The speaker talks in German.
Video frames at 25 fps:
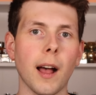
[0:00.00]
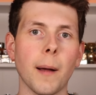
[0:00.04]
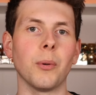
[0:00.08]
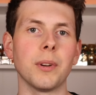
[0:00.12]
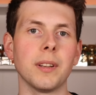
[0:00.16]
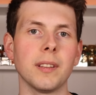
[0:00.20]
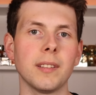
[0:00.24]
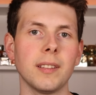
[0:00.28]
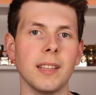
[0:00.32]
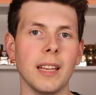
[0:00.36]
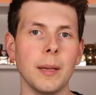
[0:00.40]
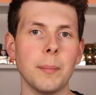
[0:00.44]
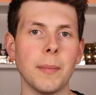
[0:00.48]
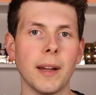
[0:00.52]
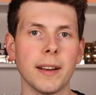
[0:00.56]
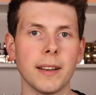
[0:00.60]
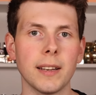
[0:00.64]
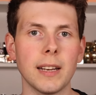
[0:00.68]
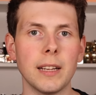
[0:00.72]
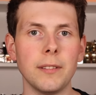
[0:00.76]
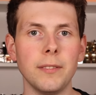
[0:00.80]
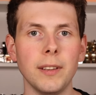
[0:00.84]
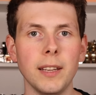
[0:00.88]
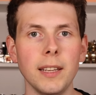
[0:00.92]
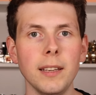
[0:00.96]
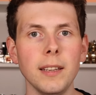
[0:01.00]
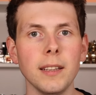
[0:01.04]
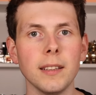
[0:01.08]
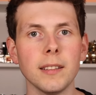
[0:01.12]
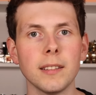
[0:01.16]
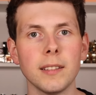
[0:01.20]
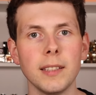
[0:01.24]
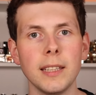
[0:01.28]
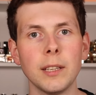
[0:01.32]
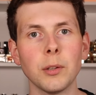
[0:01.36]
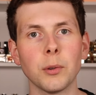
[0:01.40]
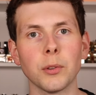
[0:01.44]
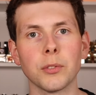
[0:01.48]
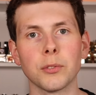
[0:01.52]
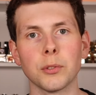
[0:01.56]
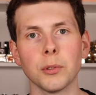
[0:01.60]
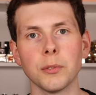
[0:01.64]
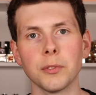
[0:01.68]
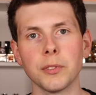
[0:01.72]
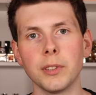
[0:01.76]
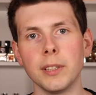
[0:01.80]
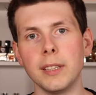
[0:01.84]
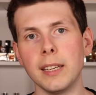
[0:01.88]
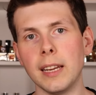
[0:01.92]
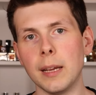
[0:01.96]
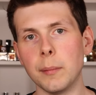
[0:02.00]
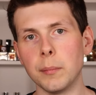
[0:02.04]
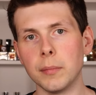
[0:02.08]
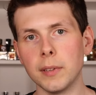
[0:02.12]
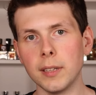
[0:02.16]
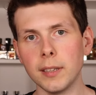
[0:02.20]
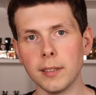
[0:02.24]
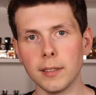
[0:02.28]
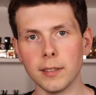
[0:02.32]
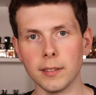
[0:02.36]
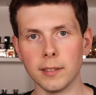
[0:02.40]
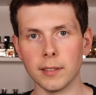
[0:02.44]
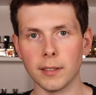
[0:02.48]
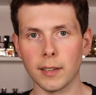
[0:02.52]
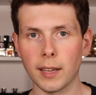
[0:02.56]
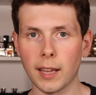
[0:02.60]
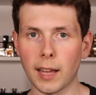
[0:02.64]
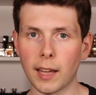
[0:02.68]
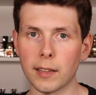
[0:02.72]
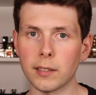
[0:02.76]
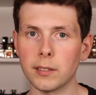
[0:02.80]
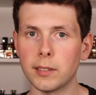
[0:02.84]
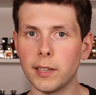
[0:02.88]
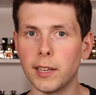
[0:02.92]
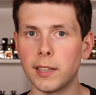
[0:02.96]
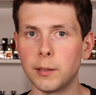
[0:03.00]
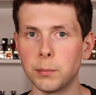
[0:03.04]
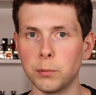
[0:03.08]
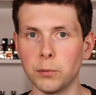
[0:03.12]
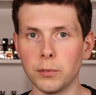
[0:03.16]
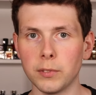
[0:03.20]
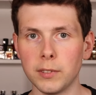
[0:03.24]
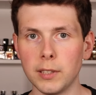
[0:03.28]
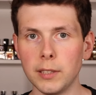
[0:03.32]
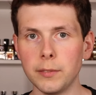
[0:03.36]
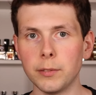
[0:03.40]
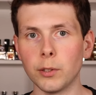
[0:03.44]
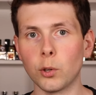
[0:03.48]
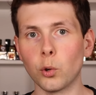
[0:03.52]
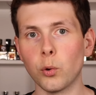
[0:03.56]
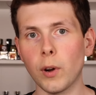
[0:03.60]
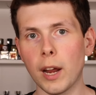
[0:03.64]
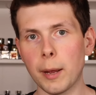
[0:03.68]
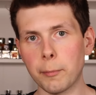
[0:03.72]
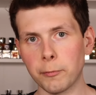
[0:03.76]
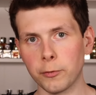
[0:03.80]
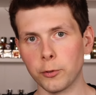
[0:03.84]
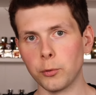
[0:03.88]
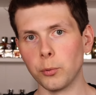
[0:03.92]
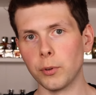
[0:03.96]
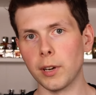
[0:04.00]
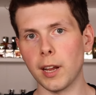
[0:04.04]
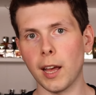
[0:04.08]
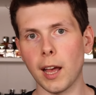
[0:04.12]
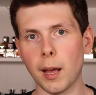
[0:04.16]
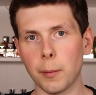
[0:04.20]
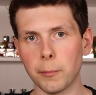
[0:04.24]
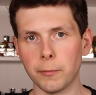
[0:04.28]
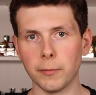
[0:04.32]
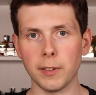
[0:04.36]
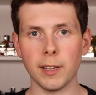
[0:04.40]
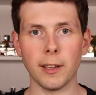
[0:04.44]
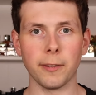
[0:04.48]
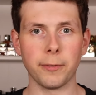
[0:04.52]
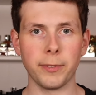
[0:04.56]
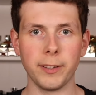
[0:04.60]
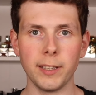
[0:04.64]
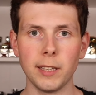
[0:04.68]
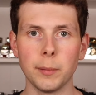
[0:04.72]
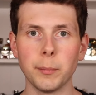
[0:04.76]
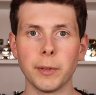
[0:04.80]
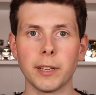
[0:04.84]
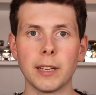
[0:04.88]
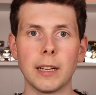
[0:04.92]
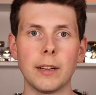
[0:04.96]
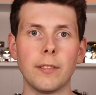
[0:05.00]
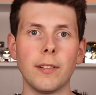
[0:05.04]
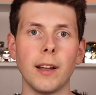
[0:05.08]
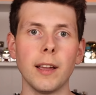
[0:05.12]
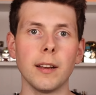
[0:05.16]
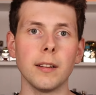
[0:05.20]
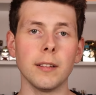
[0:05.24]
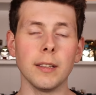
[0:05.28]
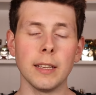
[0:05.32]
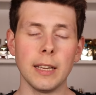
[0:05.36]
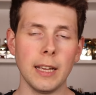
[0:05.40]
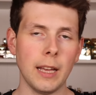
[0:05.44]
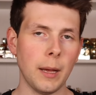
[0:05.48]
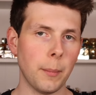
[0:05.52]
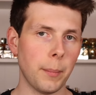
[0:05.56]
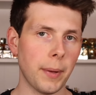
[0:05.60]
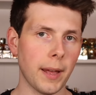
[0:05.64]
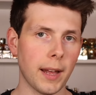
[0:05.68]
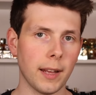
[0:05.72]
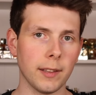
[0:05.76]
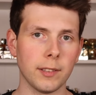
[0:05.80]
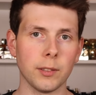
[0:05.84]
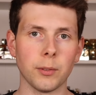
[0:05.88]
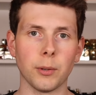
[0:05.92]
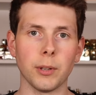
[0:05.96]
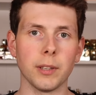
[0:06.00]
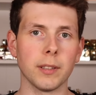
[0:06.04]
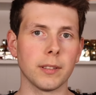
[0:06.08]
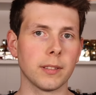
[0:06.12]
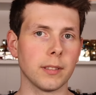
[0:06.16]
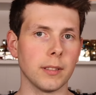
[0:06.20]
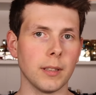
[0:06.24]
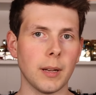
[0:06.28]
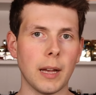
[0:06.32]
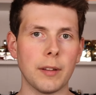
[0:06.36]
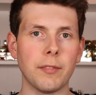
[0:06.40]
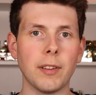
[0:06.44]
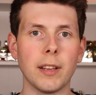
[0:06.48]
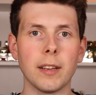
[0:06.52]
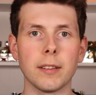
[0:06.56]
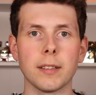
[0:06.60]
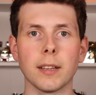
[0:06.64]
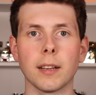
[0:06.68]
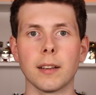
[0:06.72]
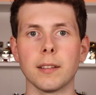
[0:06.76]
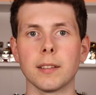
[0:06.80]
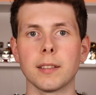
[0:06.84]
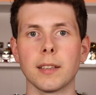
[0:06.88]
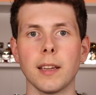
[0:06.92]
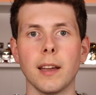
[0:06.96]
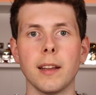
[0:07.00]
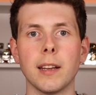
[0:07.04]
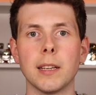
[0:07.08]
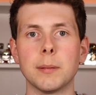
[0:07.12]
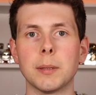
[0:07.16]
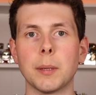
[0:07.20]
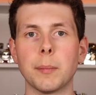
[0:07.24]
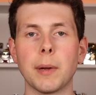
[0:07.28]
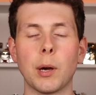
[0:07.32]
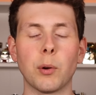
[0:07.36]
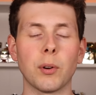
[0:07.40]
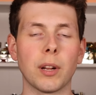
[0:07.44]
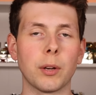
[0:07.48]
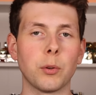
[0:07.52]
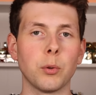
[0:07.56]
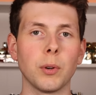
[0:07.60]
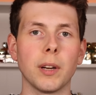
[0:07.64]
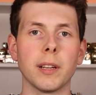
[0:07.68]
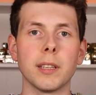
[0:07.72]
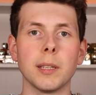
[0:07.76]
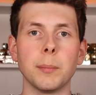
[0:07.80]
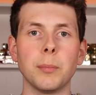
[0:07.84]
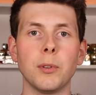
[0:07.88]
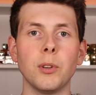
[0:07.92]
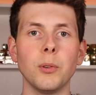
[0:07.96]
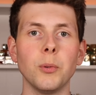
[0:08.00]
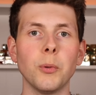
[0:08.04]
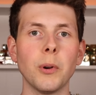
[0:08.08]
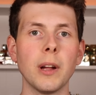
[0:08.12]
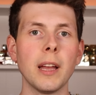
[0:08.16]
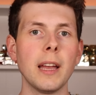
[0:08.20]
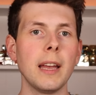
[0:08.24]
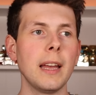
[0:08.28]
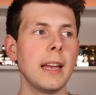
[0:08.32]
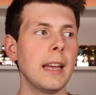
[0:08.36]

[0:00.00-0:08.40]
Und das ist eben einer der wenigen Zitrusdüfte, die eben nicht diese krass explosive Grapefruit haben, wie ja viele mittlerweile Perseus, äh, erwähne ich da ganz gerne immer mal Audatura Tiplu.